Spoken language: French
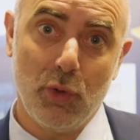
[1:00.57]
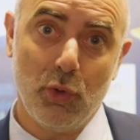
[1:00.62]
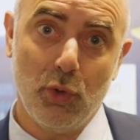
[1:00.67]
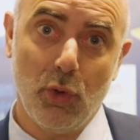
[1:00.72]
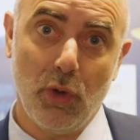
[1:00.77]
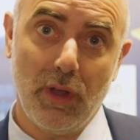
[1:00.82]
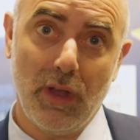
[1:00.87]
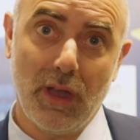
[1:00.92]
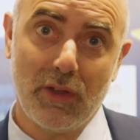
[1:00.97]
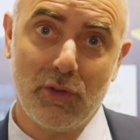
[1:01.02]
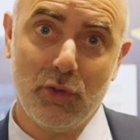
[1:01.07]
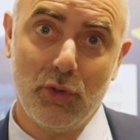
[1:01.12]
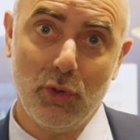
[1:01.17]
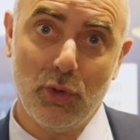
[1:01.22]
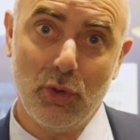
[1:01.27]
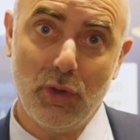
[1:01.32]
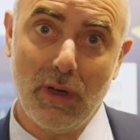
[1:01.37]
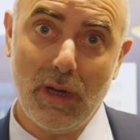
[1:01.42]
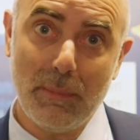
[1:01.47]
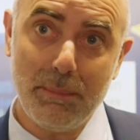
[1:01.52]
une
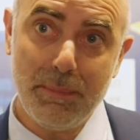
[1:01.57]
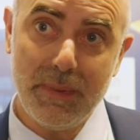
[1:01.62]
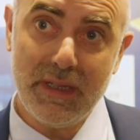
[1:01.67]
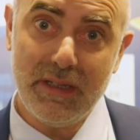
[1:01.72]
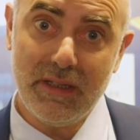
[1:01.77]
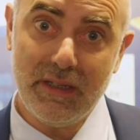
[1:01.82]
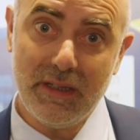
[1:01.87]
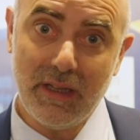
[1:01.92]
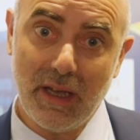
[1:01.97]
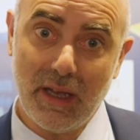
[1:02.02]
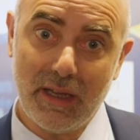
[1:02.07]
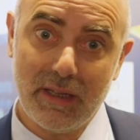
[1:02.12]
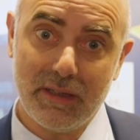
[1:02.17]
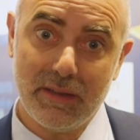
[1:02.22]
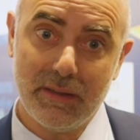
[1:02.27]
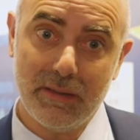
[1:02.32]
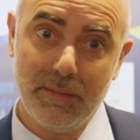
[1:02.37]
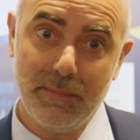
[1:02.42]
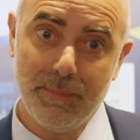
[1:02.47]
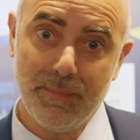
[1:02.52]
réaction rapide et
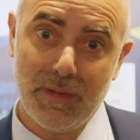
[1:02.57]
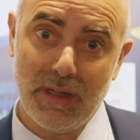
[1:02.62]
directe.